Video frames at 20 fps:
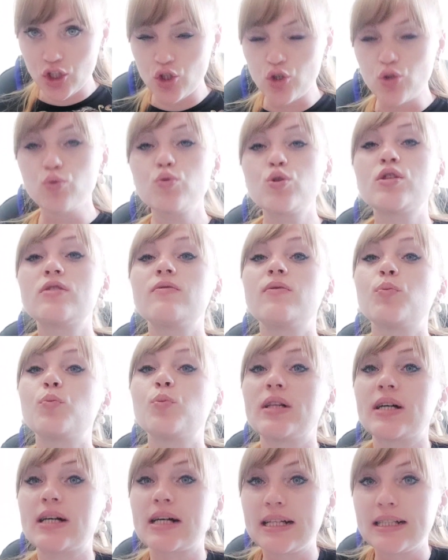чувство
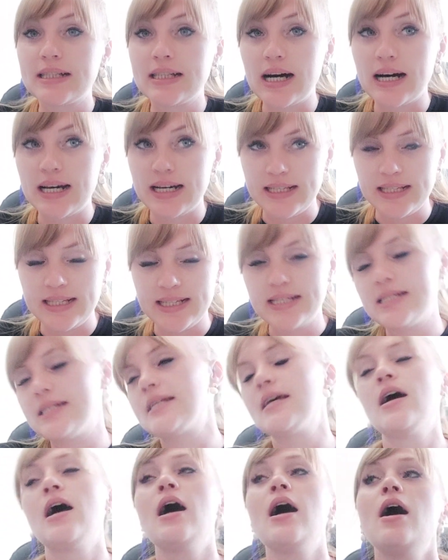
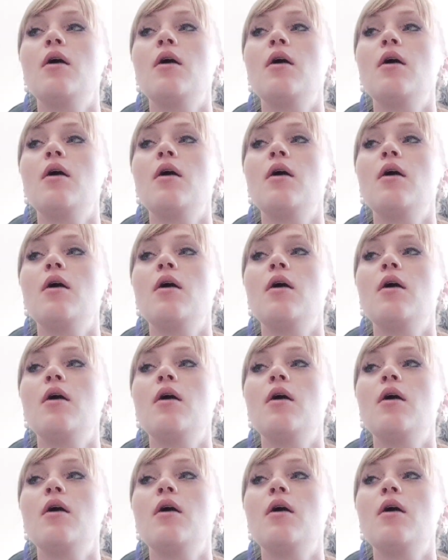благодарности.